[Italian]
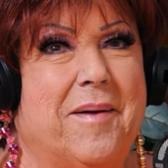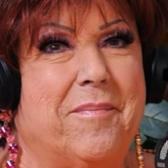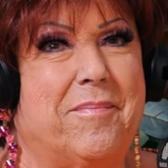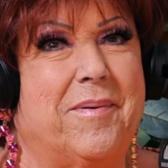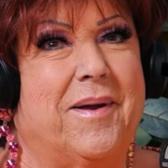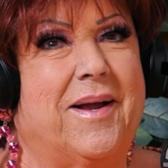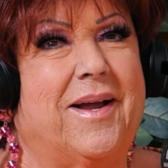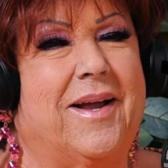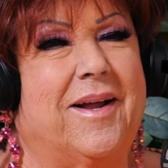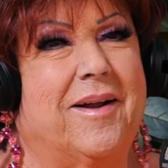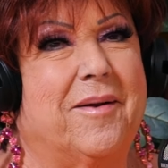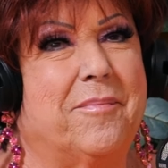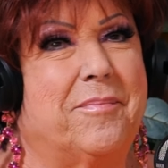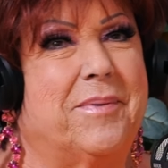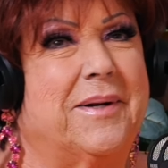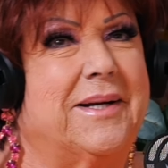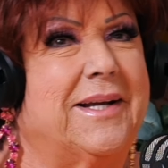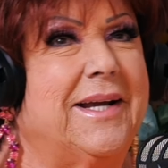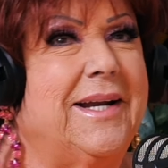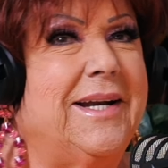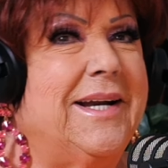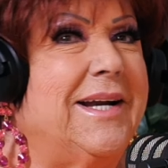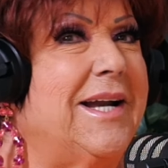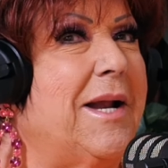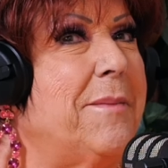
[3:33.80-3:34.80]
per, perché
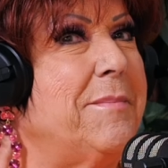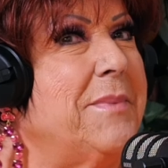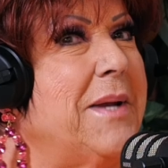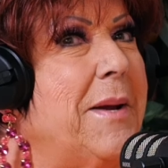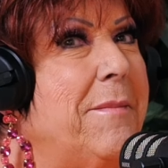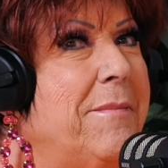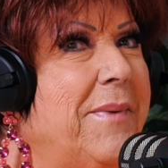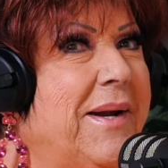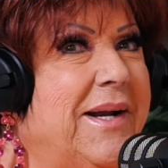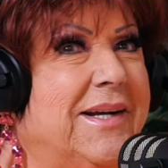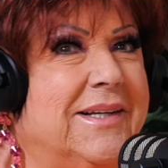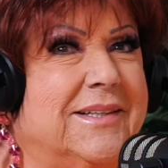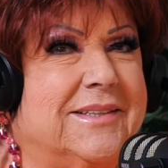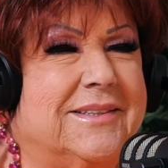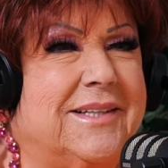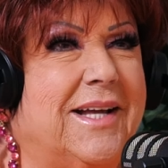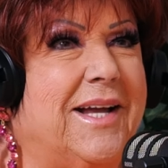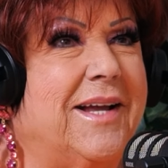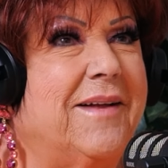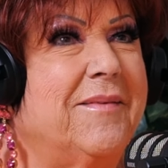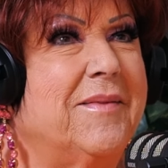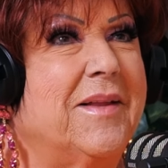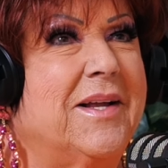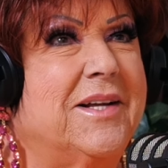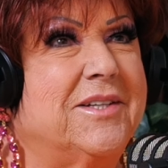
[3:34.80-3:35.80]
nella mia
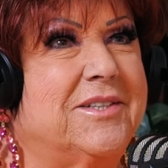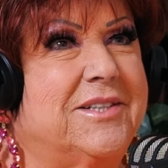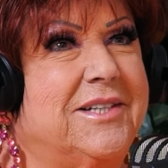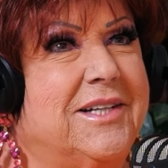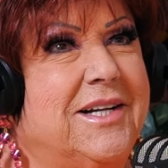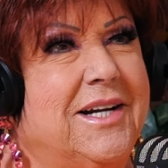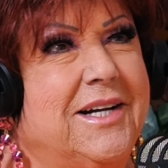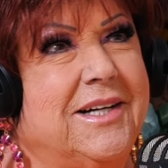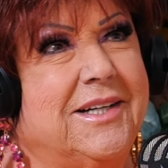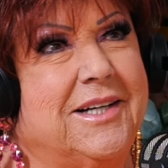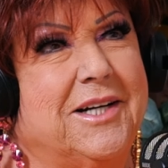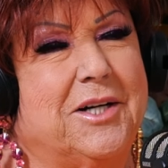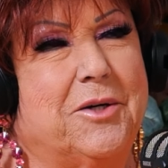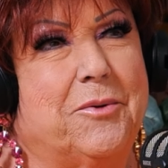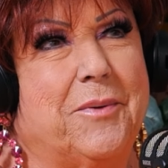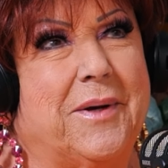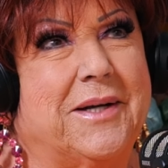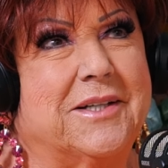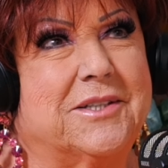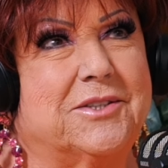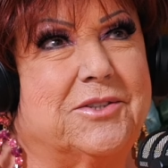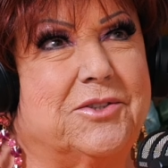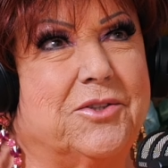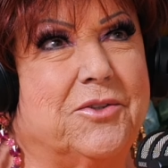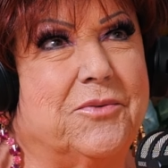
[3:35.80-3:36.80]
mente c'era anche
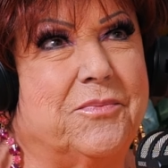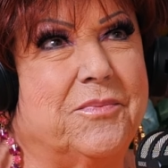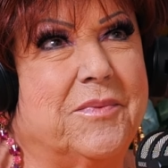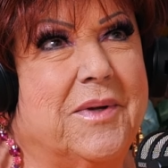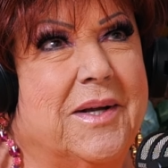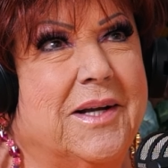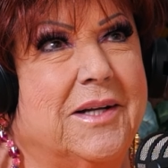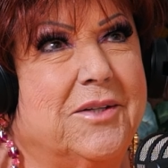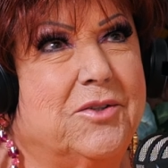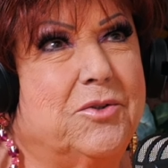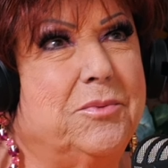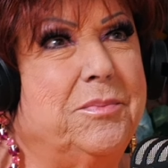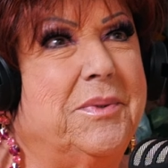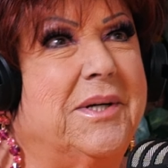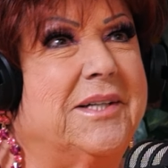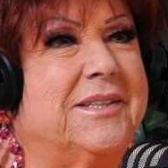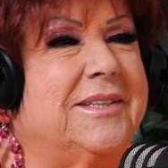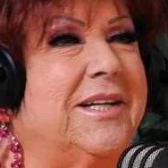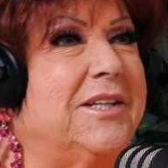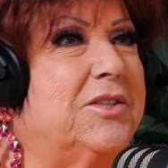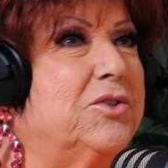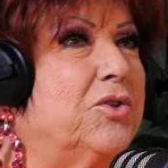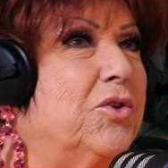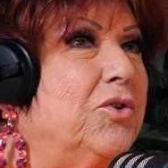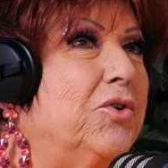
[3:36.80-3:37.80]
questo. Tu mi hai
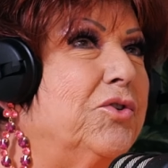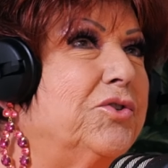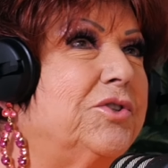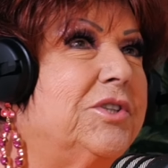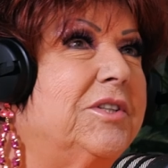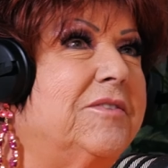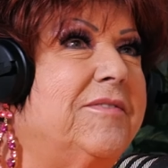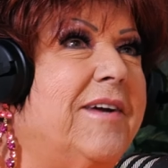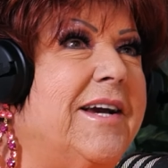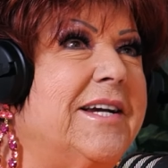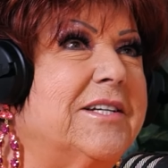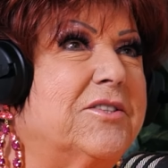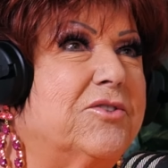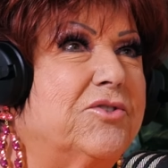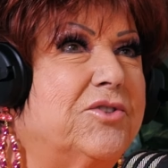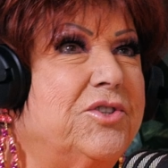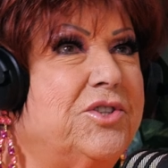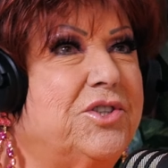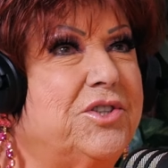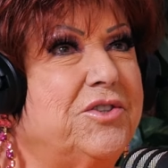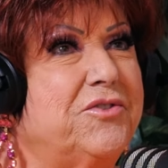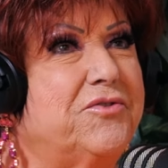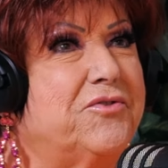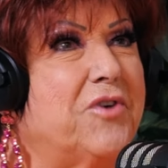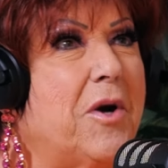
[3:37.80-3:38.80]
detto non ti vesto di
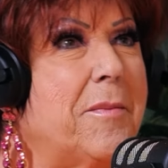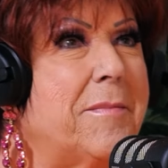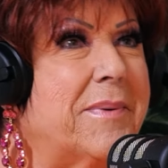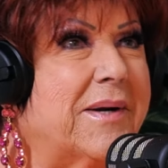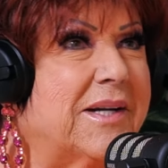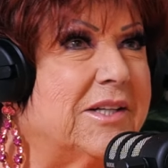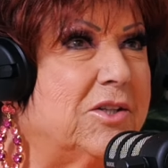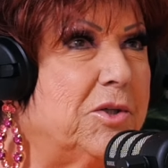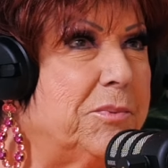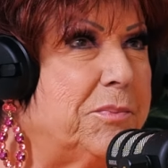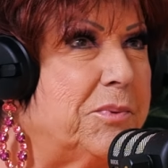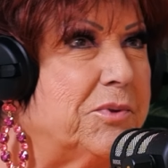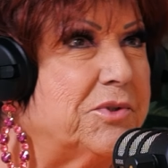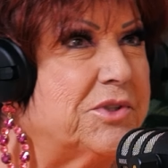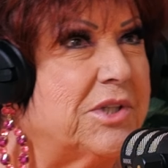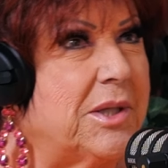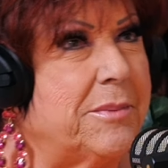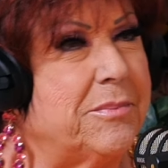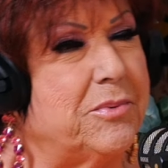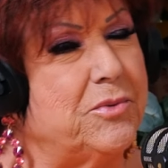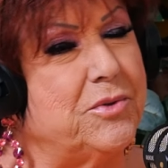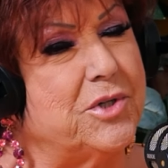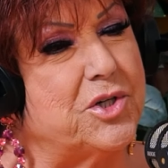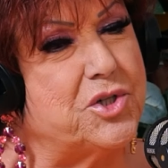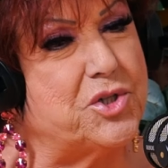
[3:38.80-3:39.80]
chiffon perché dopo
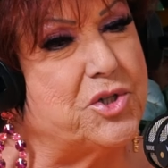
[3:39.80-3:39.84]
sempre una